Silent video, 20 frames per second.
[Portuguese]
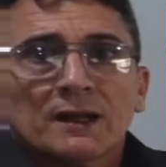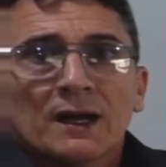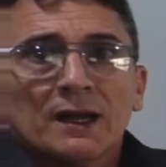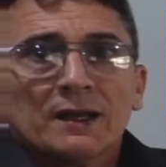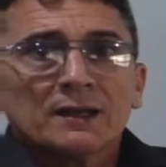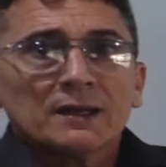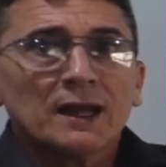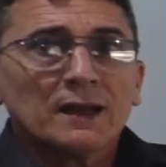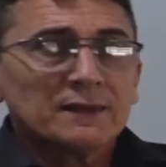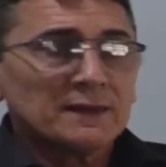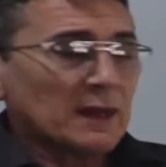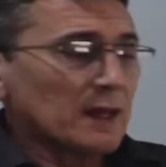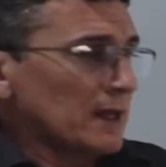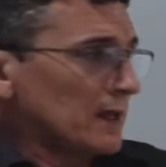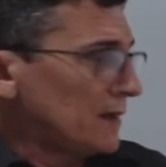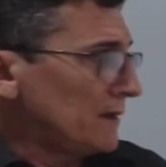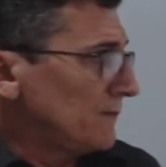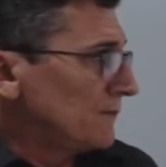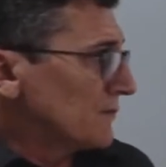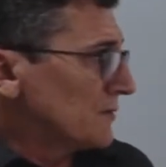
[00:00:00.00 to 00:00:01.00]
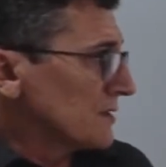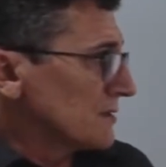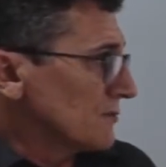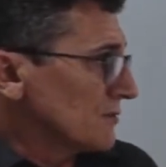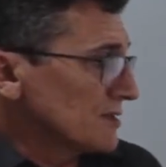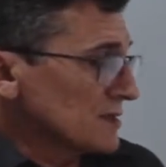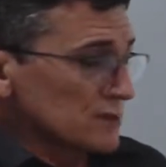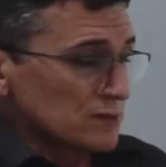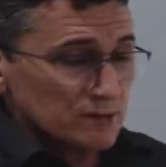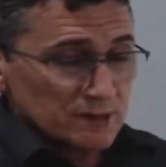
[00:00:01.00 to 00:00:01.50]
a Inglaterra, não sei se
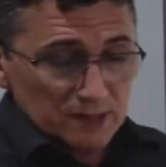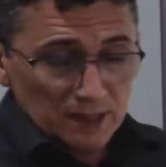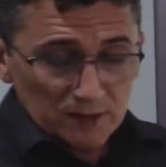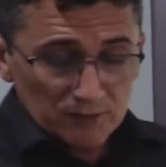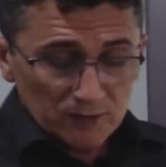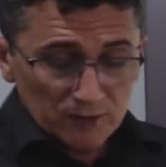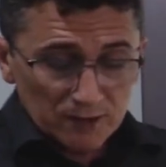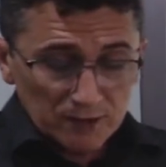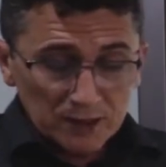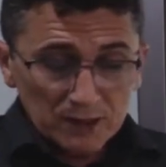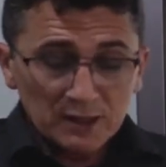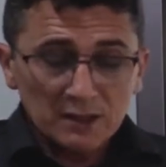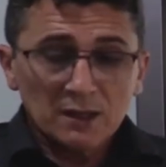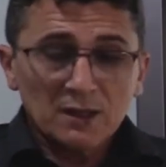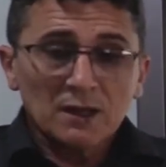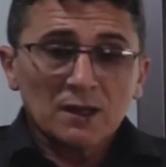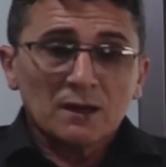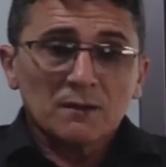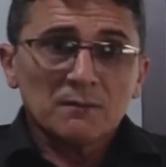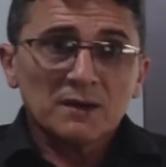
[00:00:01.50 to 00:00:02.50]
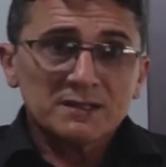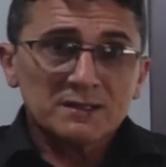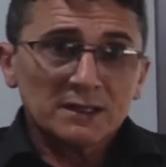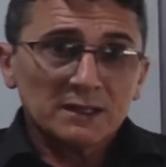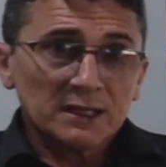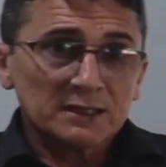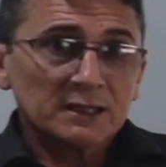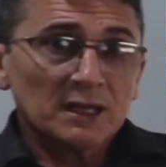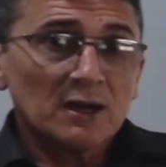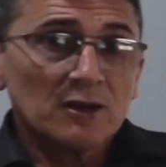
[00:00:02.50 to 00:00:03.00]
vocês conseguem ver aí, mas a
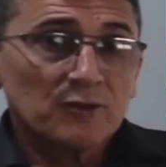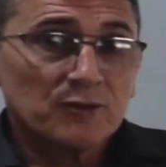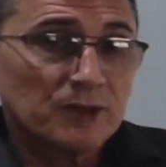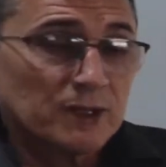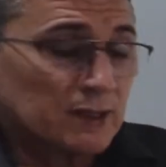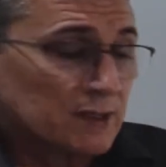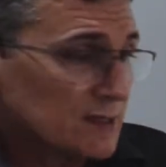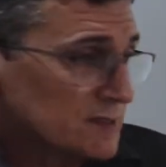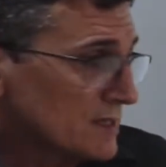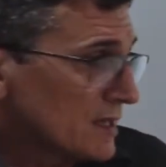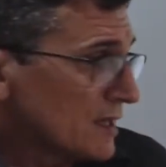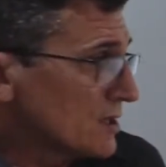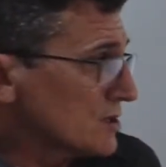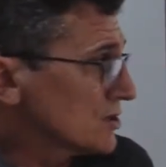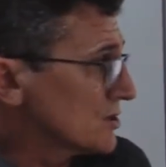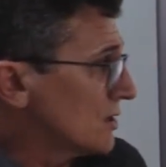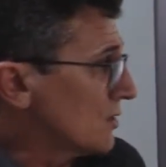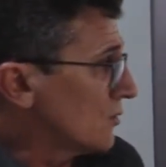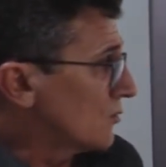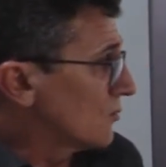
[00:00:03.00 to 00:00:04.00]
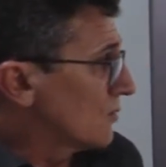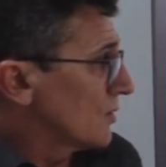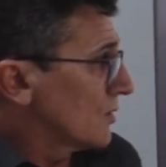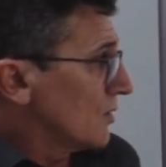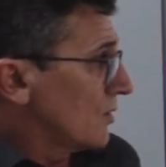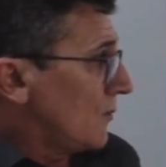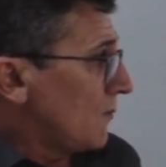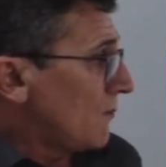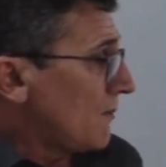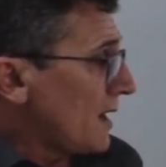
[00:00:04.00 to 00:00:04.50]
Inglaterra fica nessa região
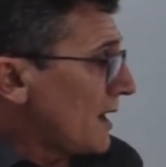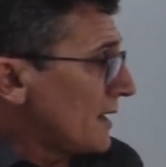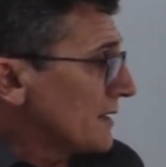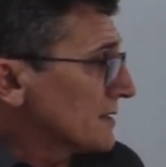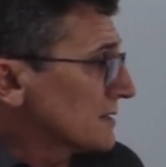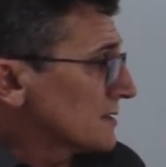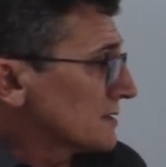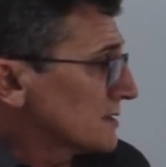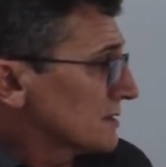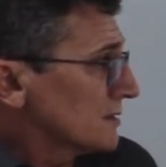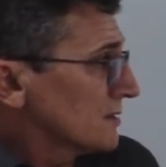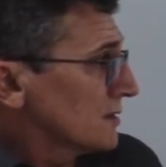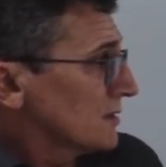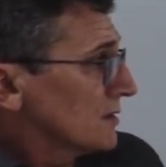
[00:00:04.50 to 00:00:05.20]
mais